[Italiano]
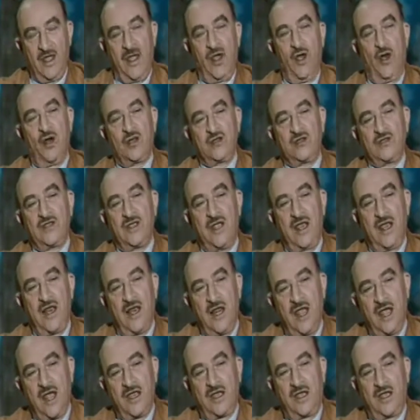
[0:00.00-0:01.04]
Oggi è
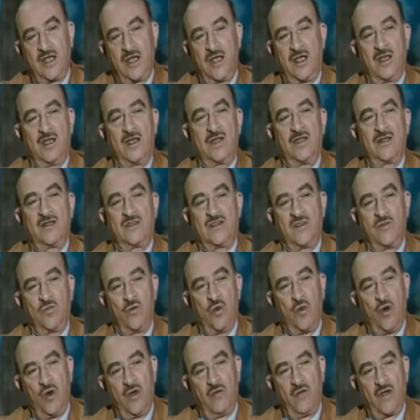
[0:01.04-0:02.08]
lei che si
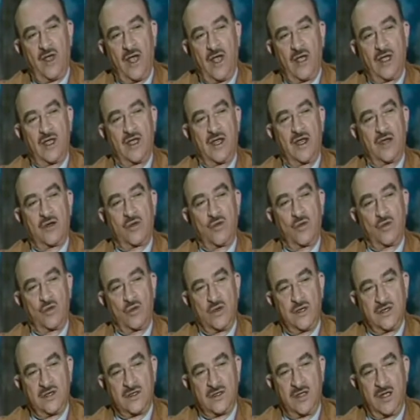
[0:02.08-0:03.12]
muove anche alla
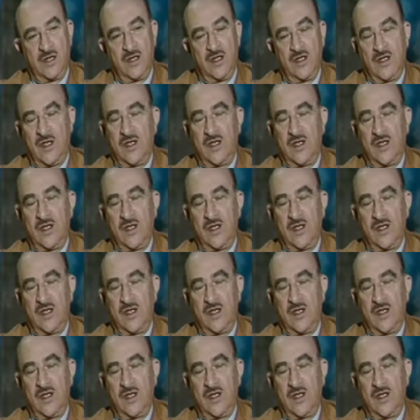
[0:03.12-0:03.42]
conquista,